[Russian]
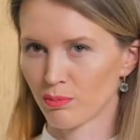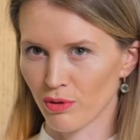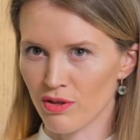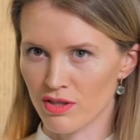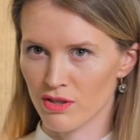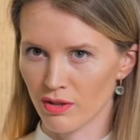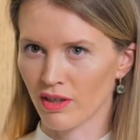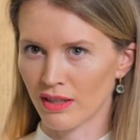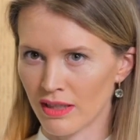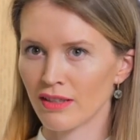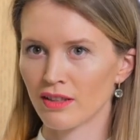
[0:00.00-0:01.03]
Ну, просто слово
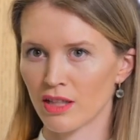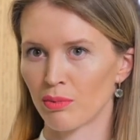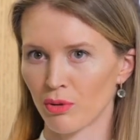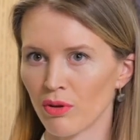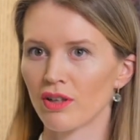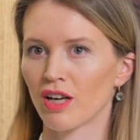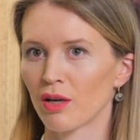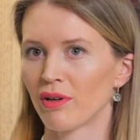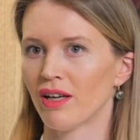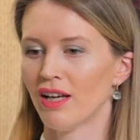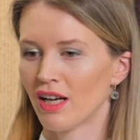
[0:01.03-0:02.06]
котлета на априори как бы